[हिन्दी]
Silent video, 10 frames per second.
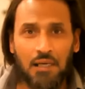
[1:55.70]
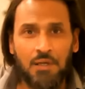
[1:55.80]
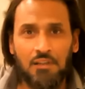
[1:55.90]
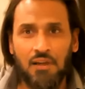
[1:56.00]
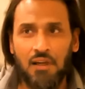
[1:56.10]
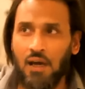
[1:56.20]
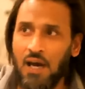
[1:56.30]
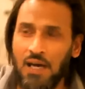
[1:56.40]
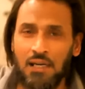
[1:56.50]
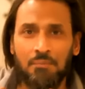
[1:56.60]
पार्लियामेंट वाला
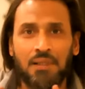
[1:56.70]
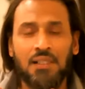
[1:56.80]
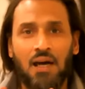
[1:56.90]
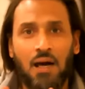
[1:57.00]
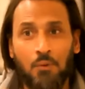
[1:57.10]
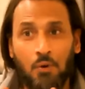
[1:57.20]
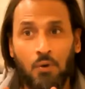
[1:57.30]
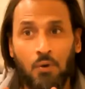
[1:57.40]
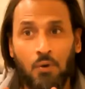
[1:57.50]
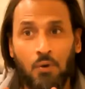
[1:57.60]
हर बंदा
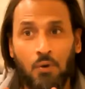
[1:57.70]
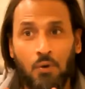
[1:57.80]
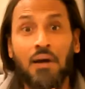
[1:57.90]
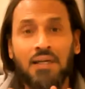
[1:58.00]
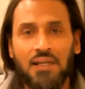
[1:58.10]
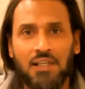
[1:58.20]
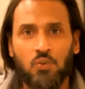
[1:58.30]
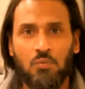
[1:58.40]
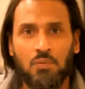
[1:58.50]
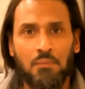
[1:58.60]
आपको रिमाइंडर
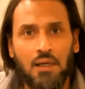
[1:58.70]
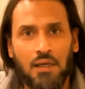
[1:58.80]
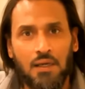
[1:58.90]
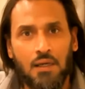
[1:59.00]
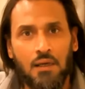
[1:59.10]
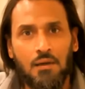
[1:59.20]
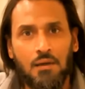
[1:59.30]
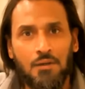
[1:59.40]
के तौर पे मिला करेगा